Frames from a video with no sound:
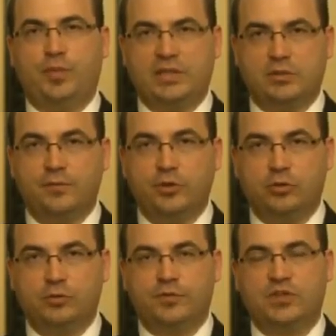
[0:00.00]

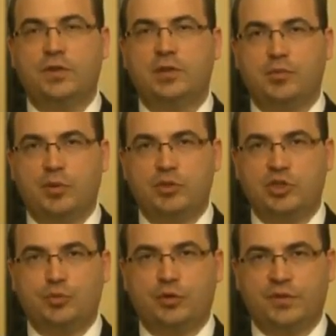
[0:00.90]
pracowników świętej
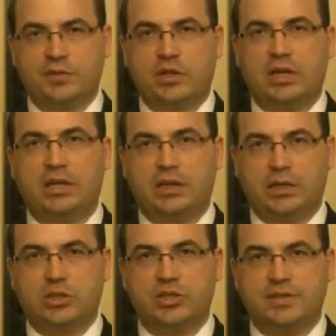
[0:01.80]
pamięci profesora Lecha
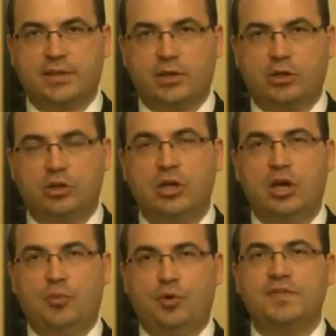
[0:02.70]
Kaczyńskiego
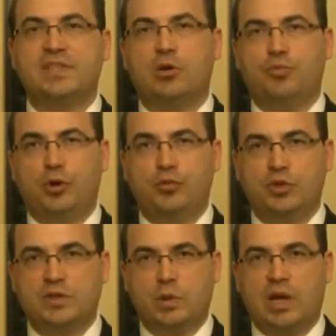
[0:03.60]
powstał pomysł,